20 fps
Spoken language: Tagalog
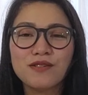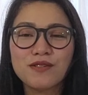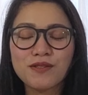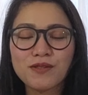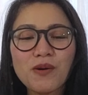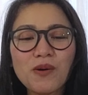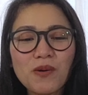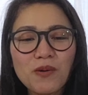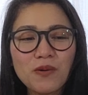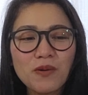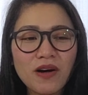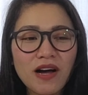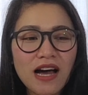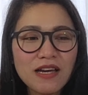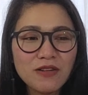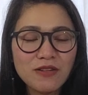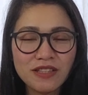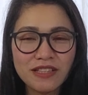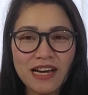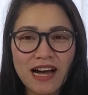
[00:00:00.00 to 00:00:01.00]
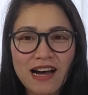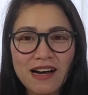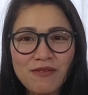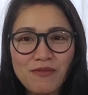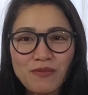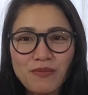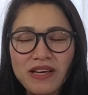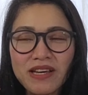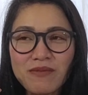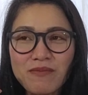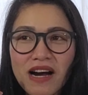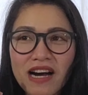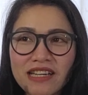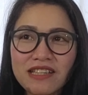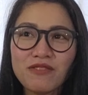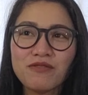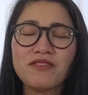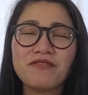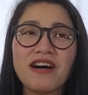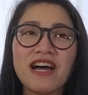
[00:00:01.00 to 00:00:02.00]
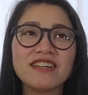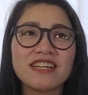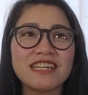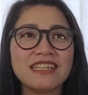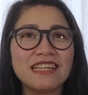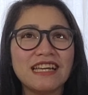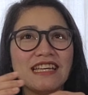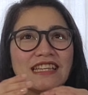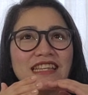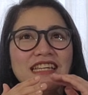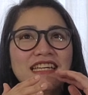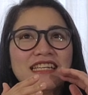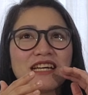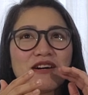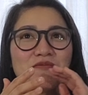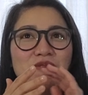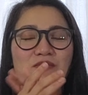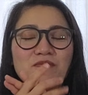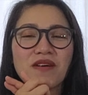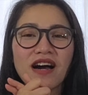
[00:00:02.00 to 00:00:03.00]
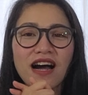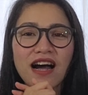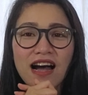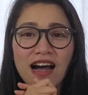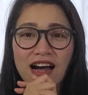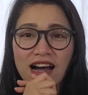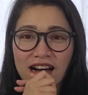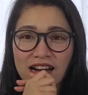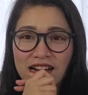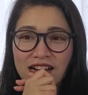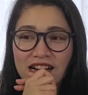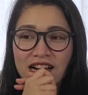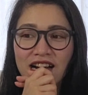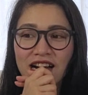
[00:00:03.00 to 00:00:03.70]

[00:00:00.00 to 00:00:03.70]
So, ayun nga, may mga nagbaviral lately na may mga